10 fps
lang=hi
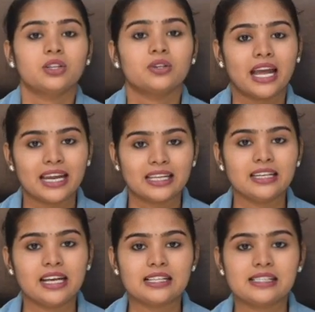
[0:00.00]
तो
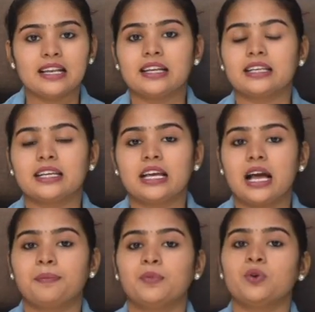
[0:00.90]
99 से लेके
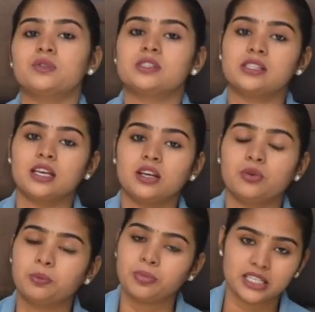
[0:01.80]
आपको उससे
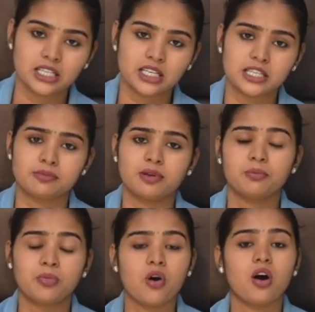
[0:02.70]
ऊपर की रेंज
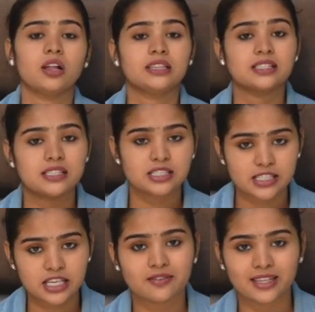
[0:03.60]
में बहुत
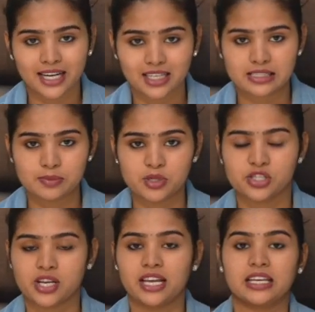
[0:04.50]
सी वेराइटीज़ मिल
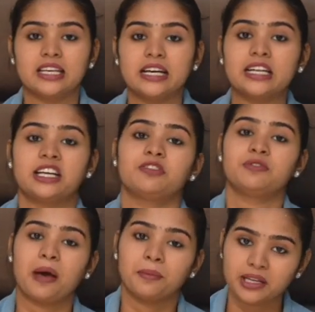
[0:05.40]
जाएंगी हर एक
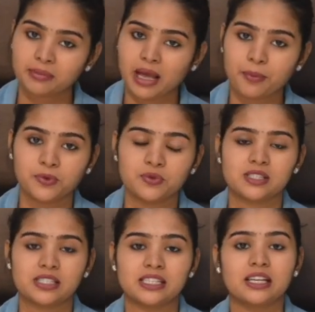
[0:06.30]
फैब्रिक में आपको
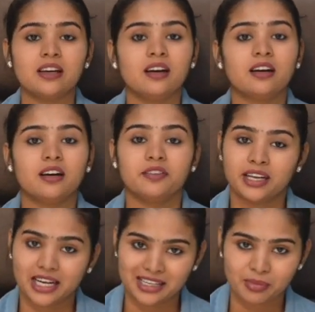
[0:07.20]
उसकी
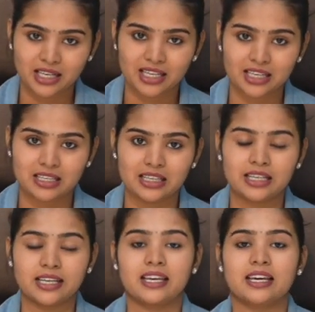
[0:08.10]
वेराइटी मेंटेन की
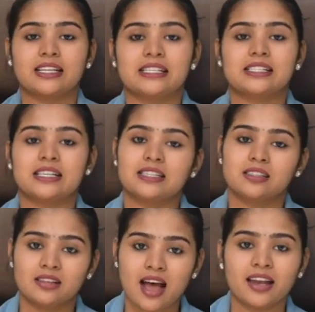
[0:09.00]
गई है जैसे
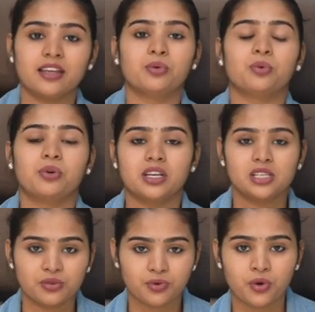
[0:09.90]
दानी हो गई
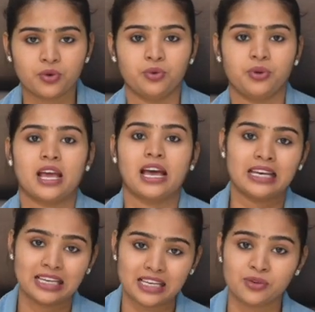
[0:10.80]
शिफोन हो गया
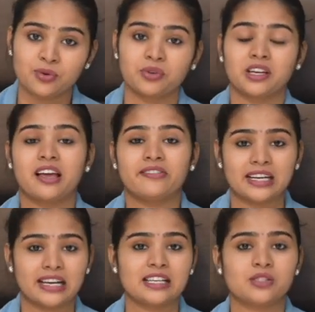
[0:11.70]
रेनियल हो गया
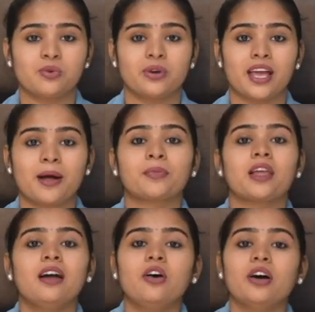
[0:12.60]
वेटलेस हो गया
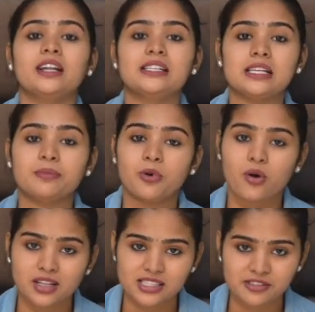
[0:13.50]
और ऐसे
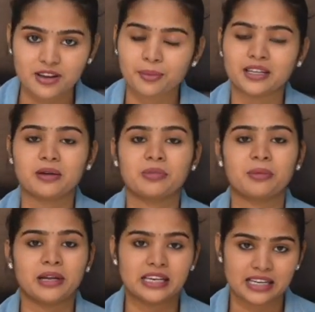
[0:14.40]
बहुत से फैब्रिक हमने
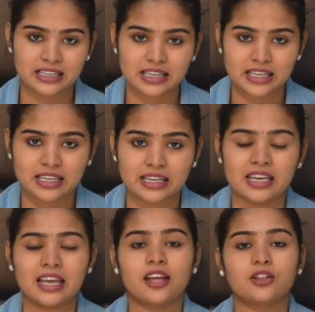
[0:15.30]
मेंटेन करके रखे
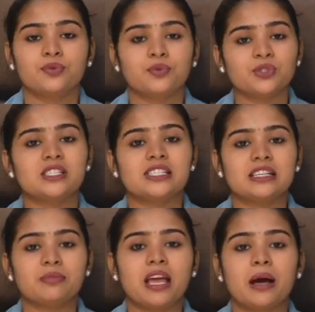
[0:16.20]
हैं तो वो
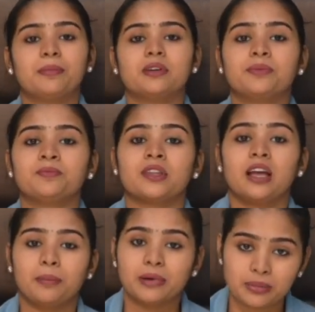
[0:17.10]
चीज़ें भी आप
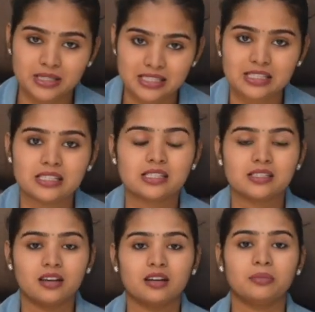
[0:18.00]
अपने बिज़नेस
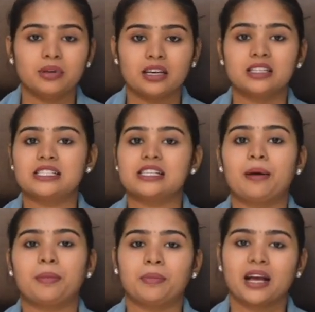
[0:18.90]
में जैसे
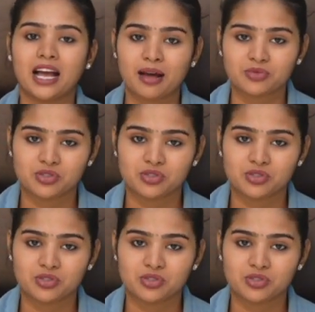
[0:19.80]
आप अपना काम